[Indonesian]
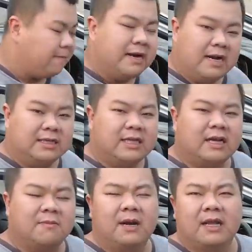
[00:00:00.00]
Padahalnya saya
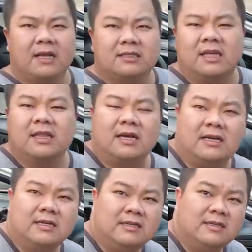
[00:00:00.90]
akan balikin ke standar.
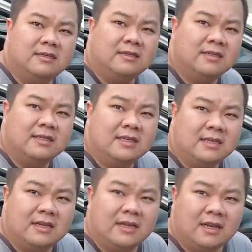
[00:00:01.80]

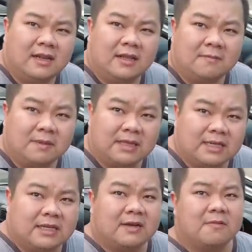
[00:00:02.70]
Oh.
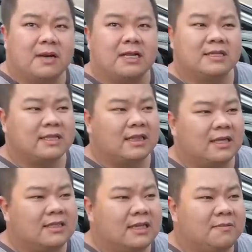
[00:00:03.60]
saya akan balikin ke
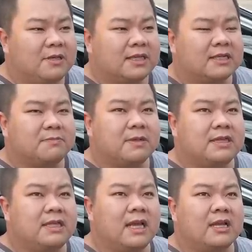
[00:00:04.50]
standar, jadi bisa
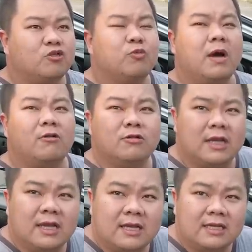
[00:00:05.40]
seperti Subaru
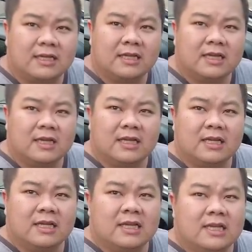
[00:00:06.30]
saya. Pakai
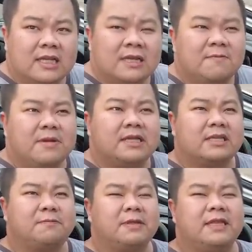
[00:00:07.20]
bisa pakai bisa
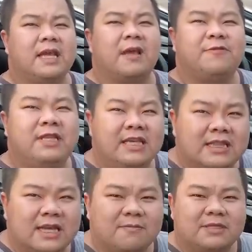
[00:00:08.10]
seperti kota. FD
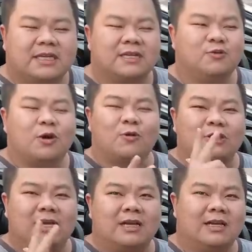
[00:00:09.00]
kita bisa keluar
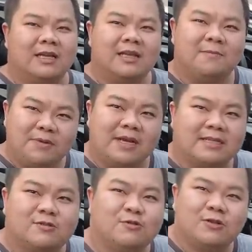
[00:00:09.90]
kota impian
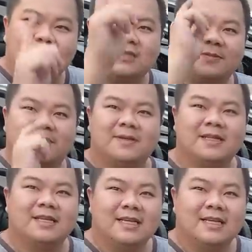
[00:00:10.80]
setuju nggak sih teman-teman?